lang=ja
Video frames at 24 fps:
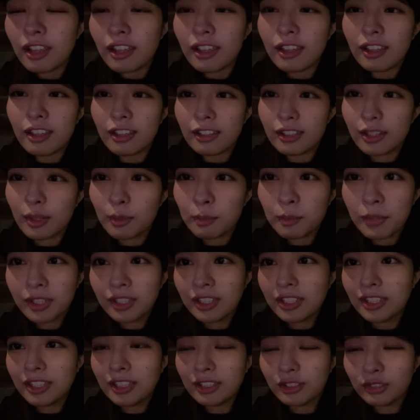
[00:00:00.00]
えー、現場
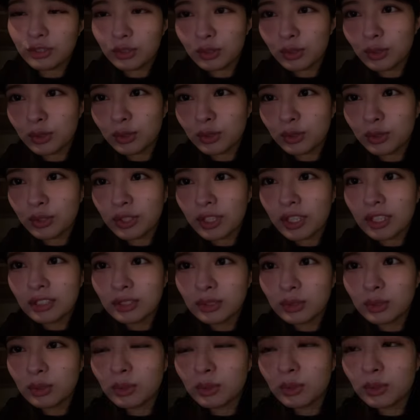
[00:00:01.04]
に行くということで
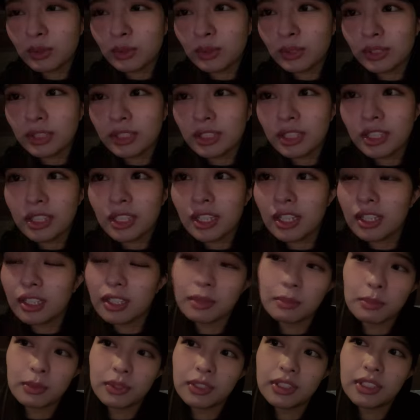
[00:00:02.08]
すごく不思議な
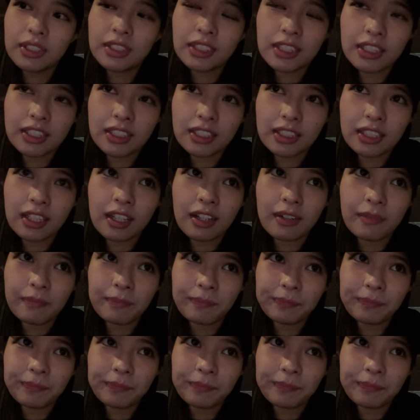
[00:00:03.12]
気持ちですが